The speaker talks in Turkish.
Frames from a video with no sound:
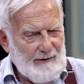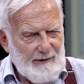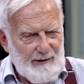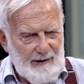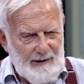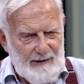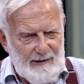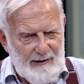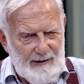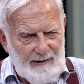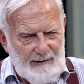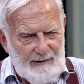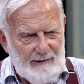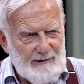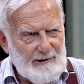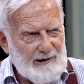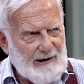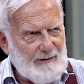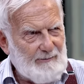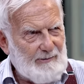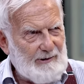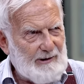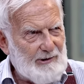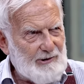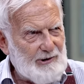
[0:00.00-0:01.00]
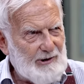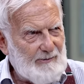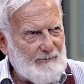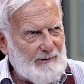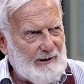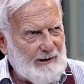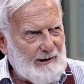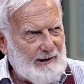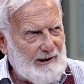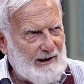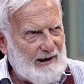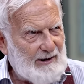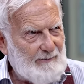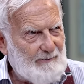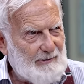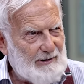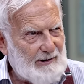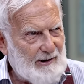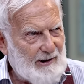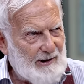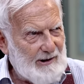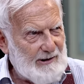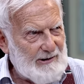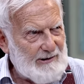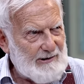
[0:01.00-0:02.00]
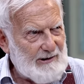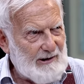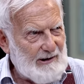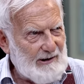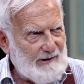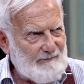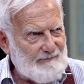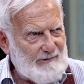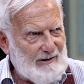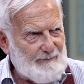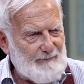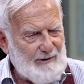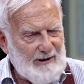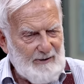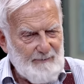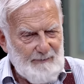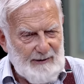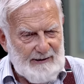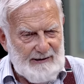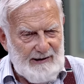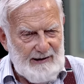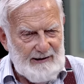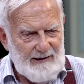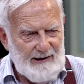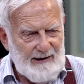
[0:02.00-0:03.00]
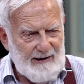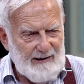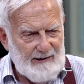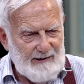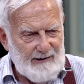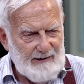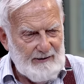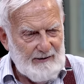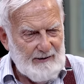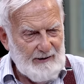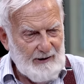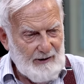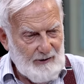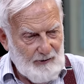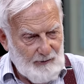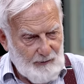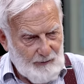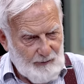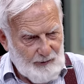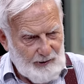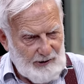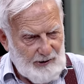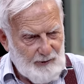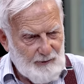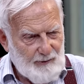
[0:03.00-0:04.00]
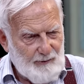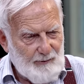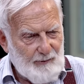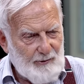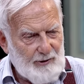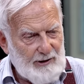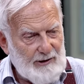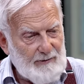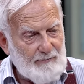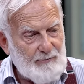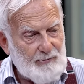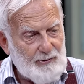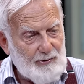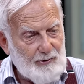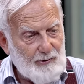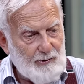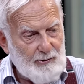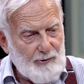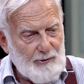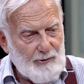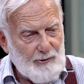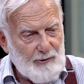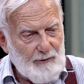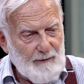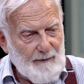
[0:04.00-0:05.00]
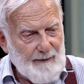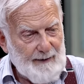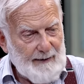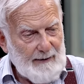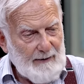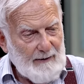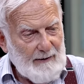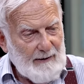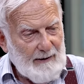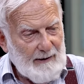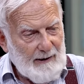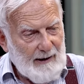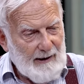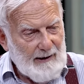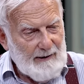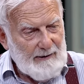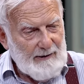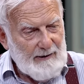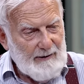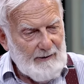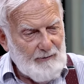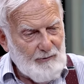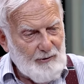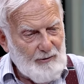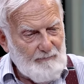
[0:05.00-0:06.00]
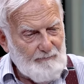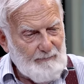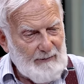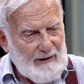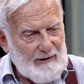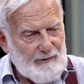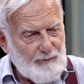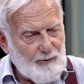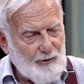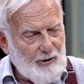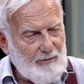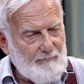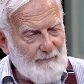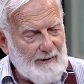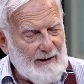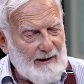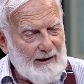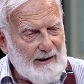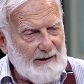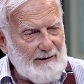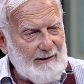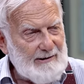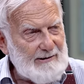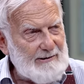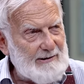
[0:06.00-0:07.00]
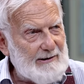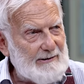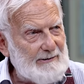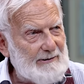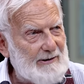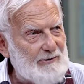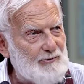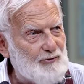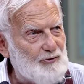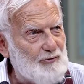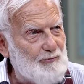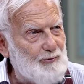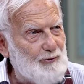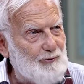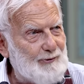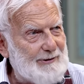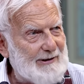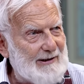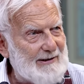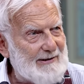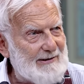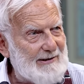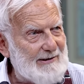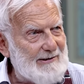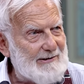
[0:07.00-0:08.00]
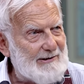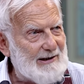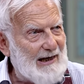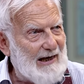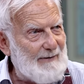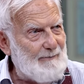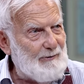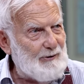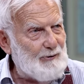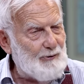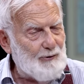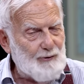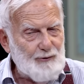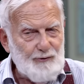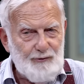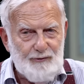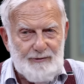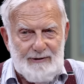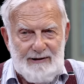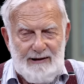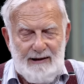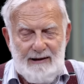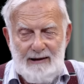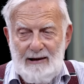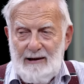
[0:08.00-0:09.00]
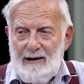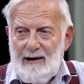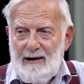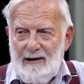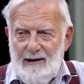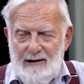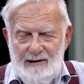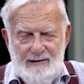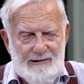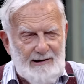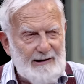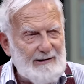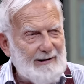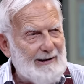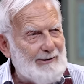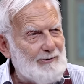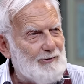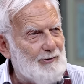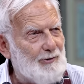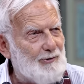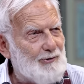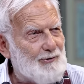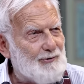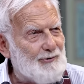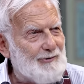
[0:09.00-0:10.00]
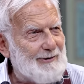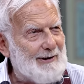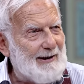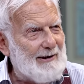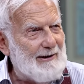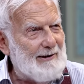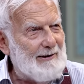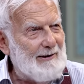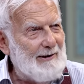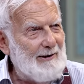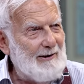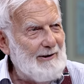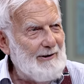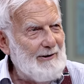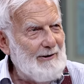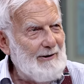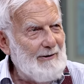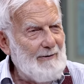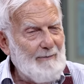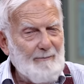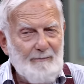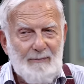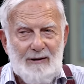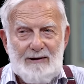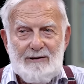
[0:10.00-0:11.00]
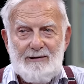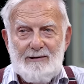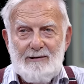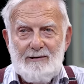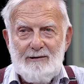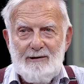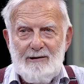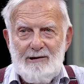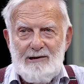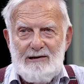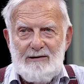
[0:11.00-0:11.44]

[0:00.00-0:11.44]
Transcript: inandığı gibi yaşamak eğer bir haksa ve bir medeniyetin orada öyle söylüyor. Yani ümmet olma hali sen de sübut etsin, sabit olsun. Niye? İnsanlar görsünler. Baktıkları